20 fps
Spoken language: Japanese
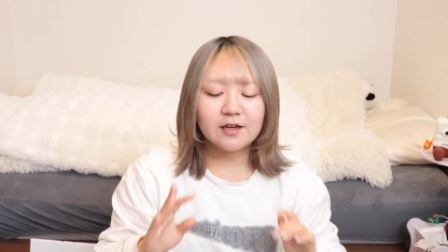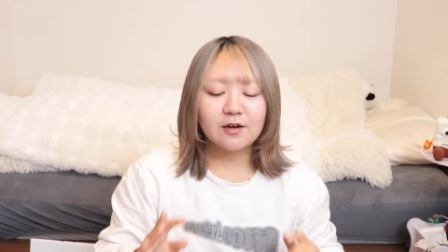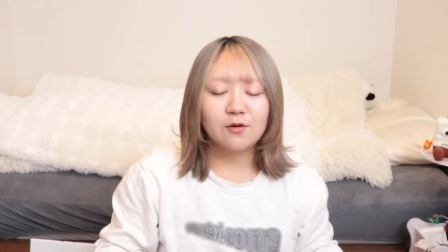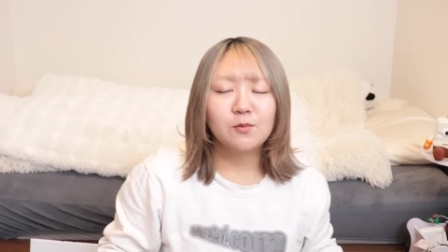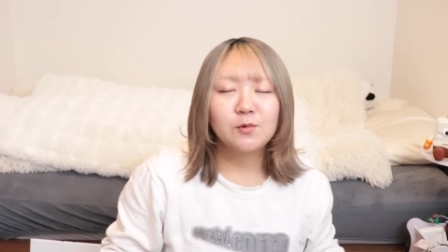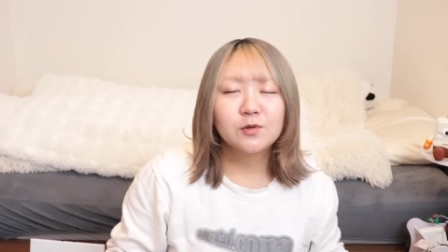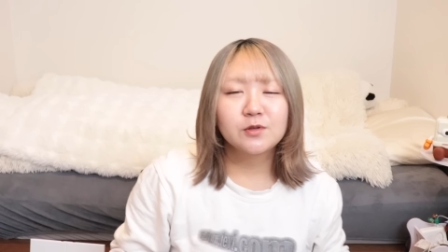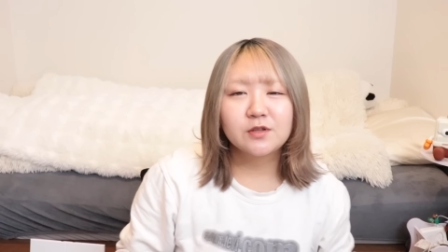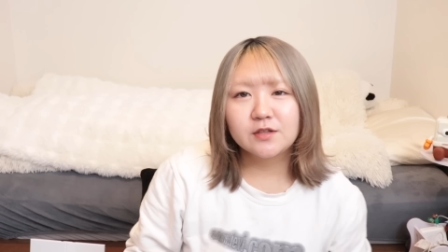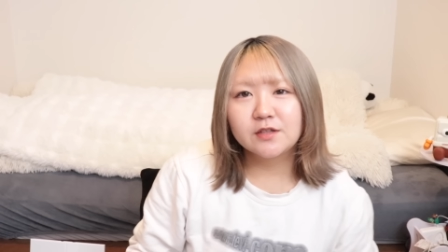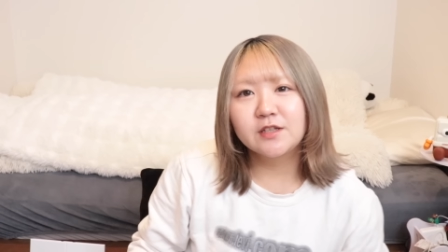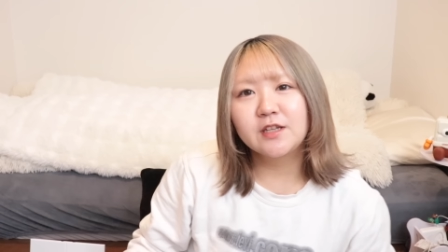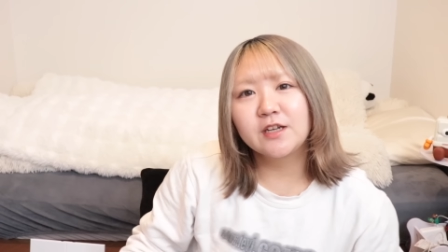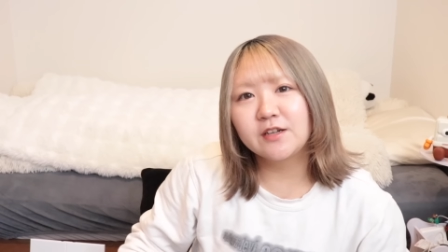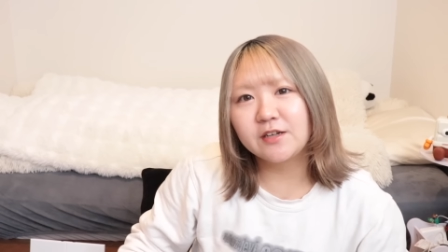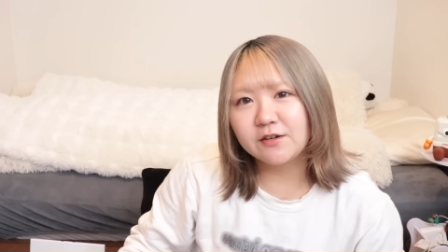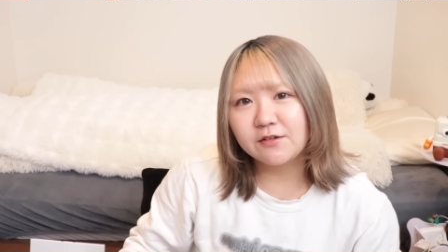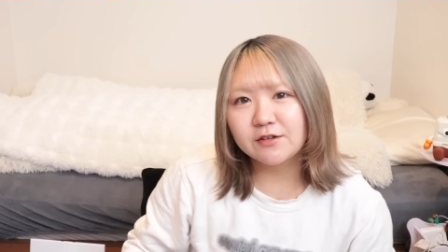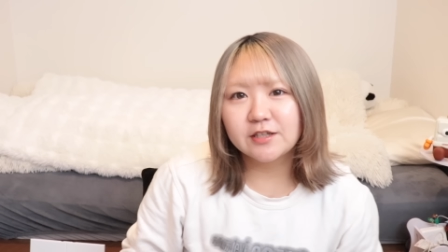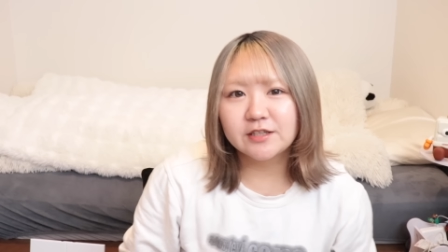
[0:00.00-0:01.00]
んか思った
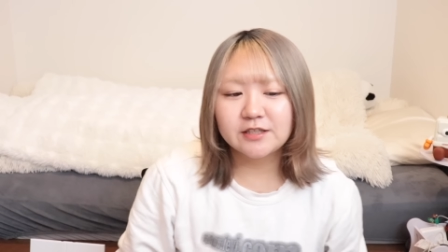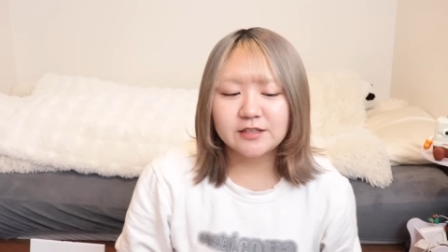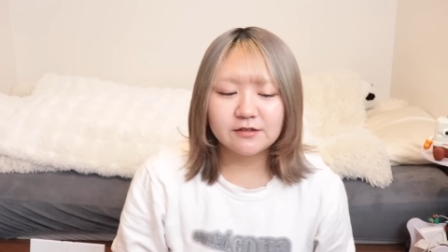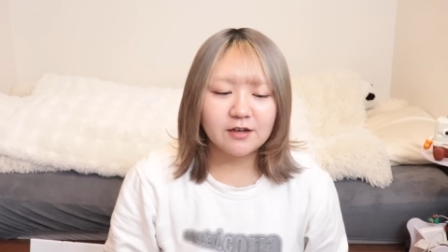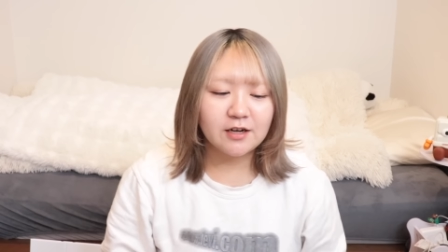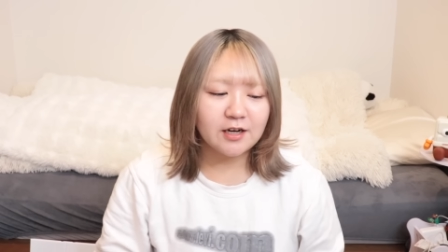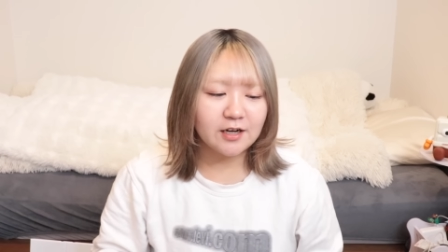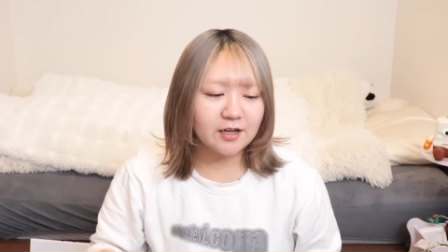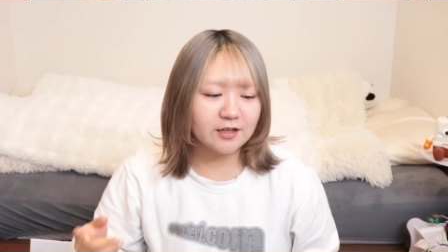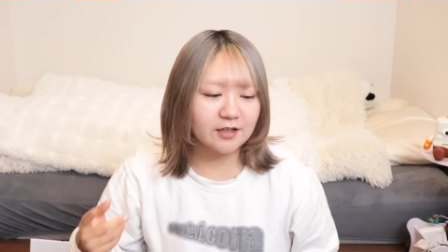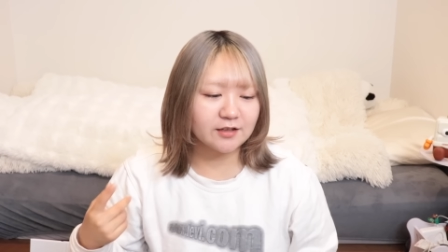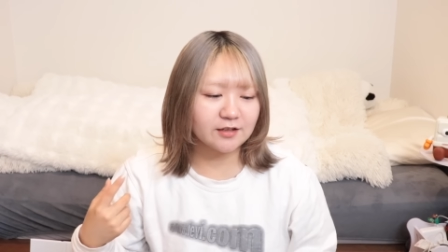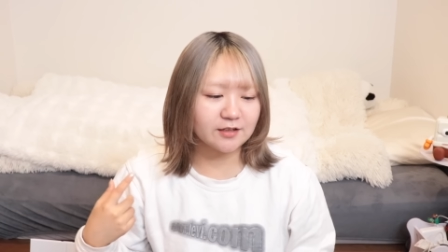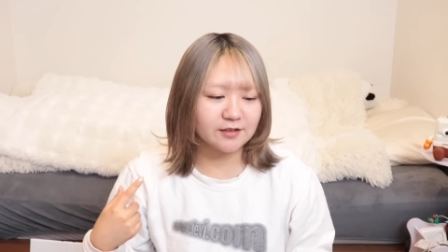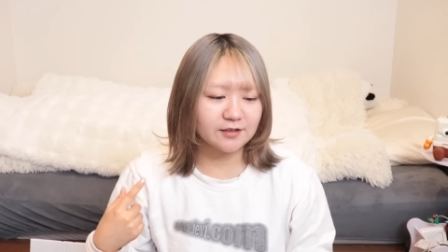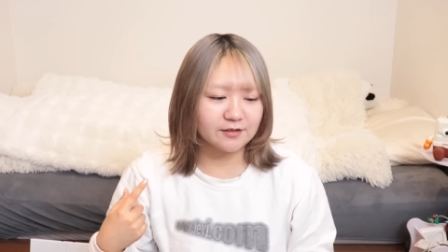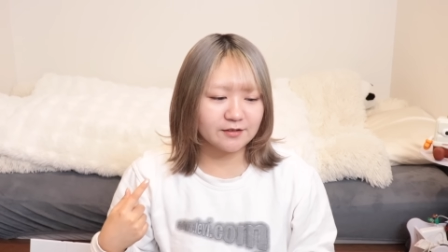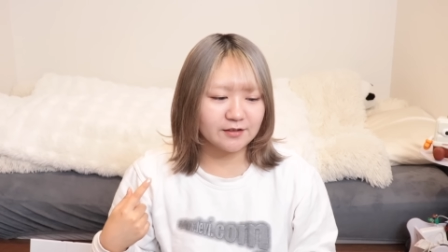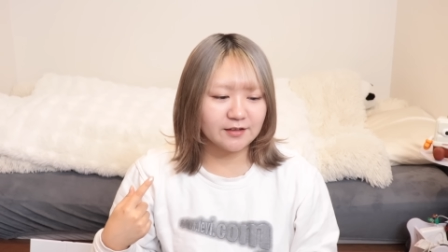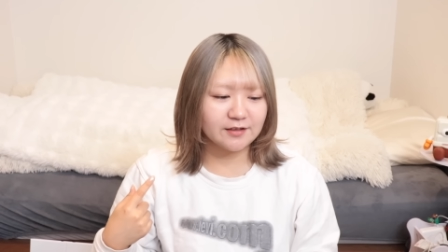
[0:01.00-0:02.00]
より私は早かっ
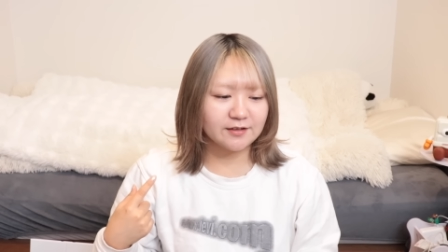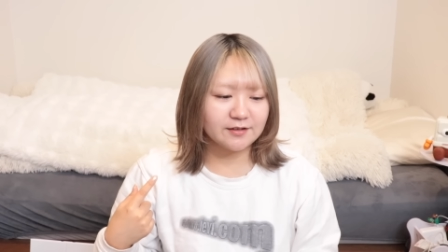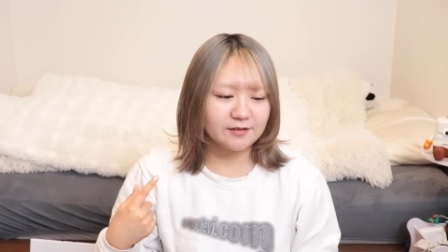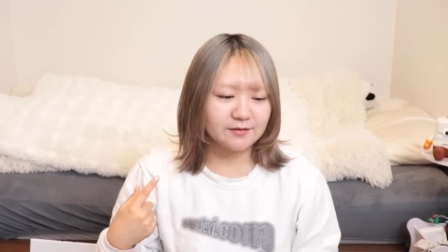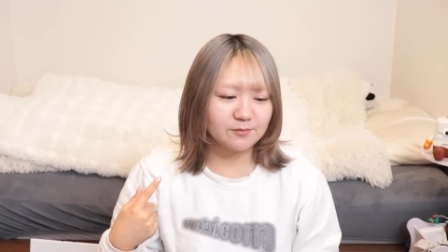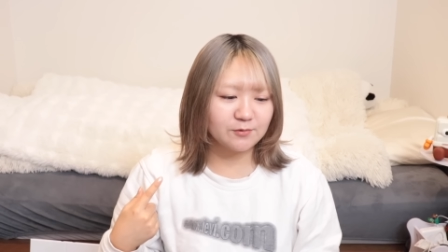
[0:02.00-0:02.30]
たんだよね。